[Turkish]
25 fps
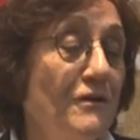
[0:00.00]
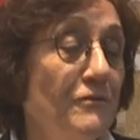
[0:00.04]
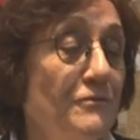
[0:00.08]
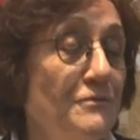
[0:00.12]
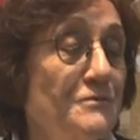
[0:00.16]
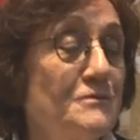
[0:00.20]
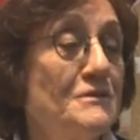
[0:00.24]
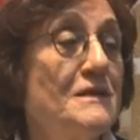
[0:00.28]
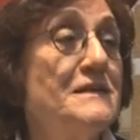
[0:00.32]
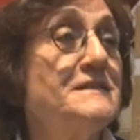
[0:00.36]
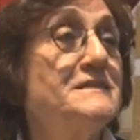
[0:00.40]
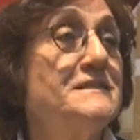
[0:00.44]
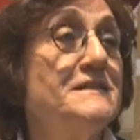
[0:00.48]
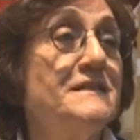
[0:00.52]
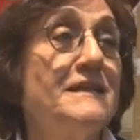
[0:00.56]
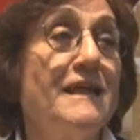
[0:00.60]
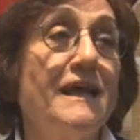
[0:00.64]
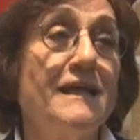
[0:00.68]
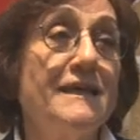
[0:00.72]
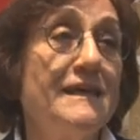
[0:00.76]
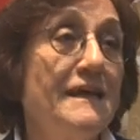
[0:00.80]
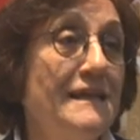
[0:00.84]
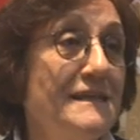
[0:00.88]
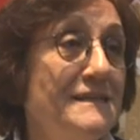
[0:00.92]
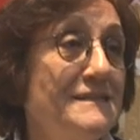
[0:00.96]

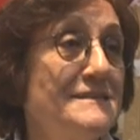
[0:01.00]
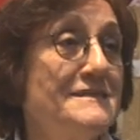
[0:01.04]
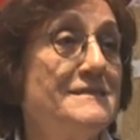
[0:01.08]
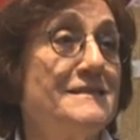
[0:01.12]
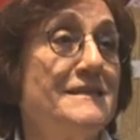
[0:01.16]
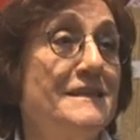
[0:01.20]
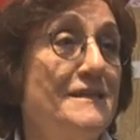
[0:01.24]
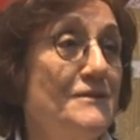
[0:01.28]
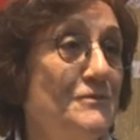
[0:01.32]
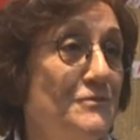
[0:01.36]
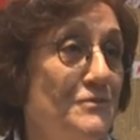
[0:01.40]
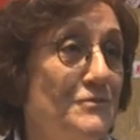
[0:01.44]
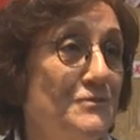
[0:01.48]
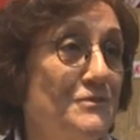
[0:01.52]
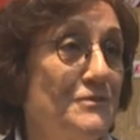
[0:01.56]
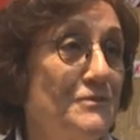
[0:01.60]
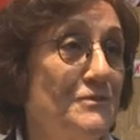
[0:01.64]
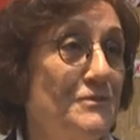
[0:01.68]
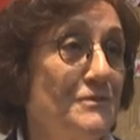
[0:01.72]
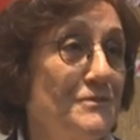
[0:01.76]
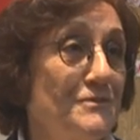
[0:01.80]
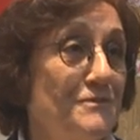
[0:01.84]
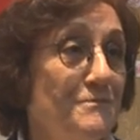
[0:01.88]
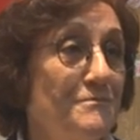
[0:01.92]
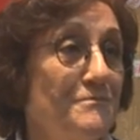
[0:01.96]
üstesinden geliriz diye
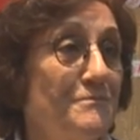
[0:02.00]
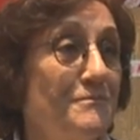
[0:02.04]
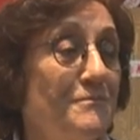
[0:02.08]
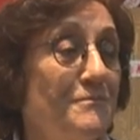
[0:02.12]
düşünüyorum.